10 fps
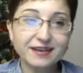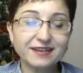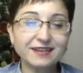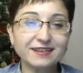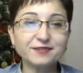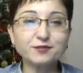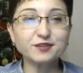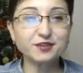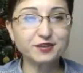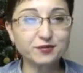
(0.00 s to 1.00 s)
А,
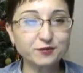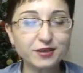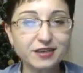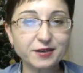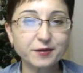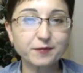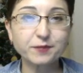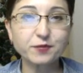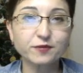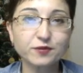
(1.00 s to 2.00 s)
сегодняшний ролик
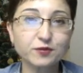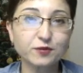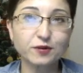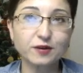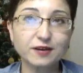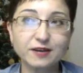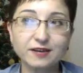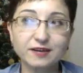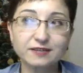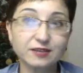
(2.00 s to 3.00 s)
по поводу
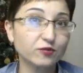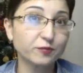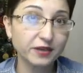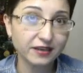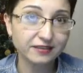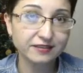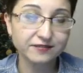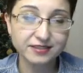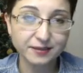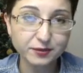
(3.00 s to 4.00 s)
а, такого
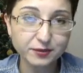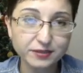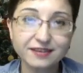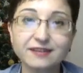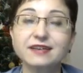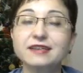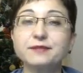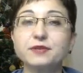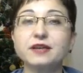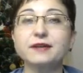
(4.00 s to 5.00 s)
приятного события на
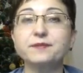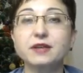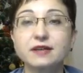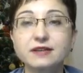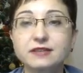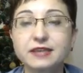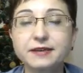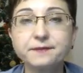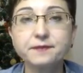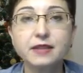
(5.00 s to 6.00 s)

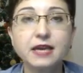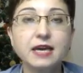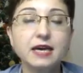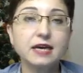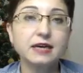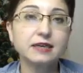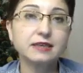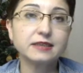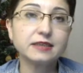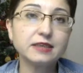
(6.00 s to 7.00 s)
крипторынке –
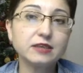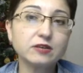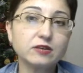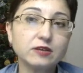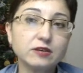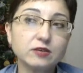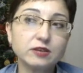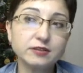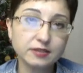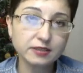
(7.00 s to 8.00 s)
а, и э,
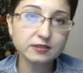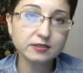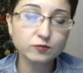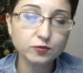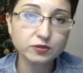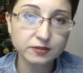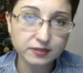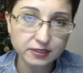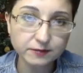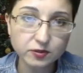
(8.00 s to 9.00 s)
интересен он будет
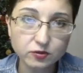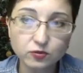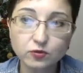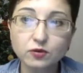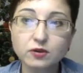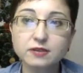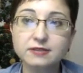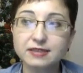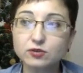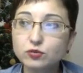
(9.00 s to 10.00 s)
тем, кто
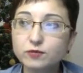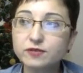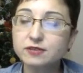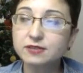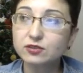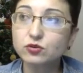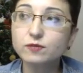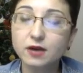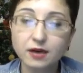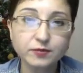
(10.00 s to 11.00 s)
задумывается о
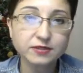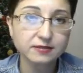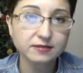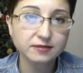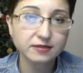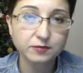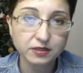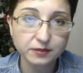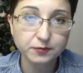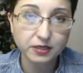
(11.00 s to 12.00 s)
том, как бы создать себе
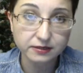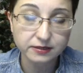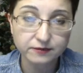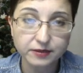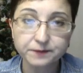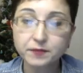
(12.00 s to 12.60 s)
криптоактивы.